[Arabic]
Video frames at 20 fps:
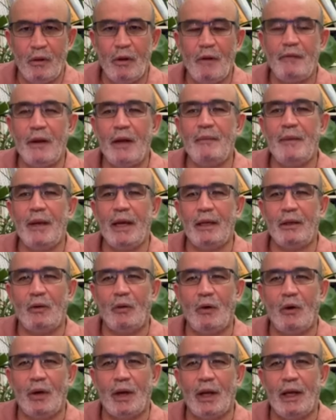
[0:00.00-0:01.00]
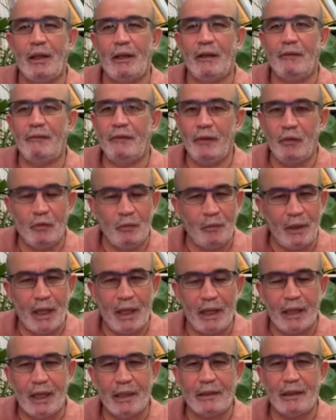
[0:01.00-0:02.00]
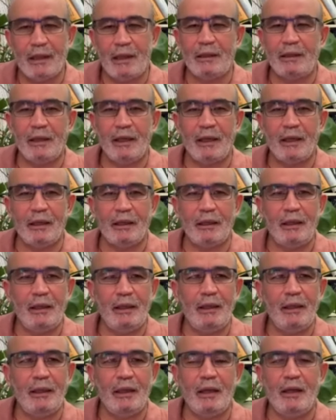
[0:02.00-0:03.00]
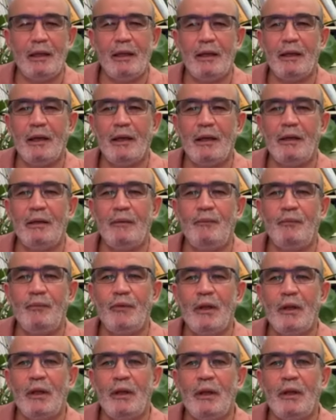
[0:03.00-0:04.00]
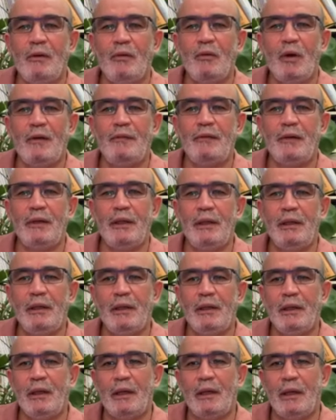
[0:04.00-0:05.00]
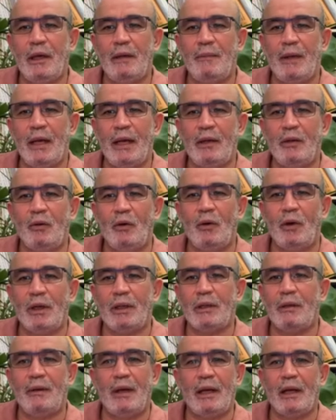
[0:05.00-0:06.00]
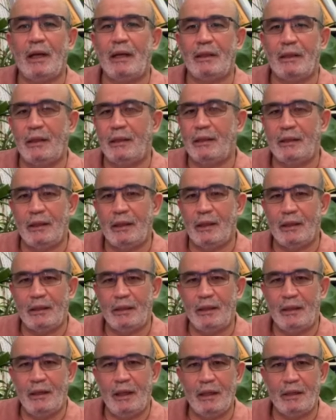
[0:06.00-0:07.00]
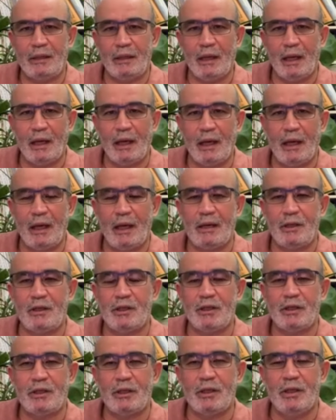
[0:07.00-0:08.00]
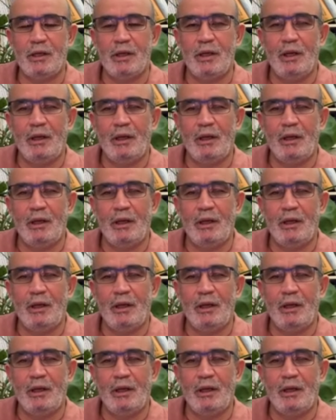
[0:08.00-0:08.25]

وفي أماكن أخرى أيضا في لبنان قتلت إيرانيين أيضا وفي آه، أماكن أخرى طبعا قتلت إيرانيين حتى خارج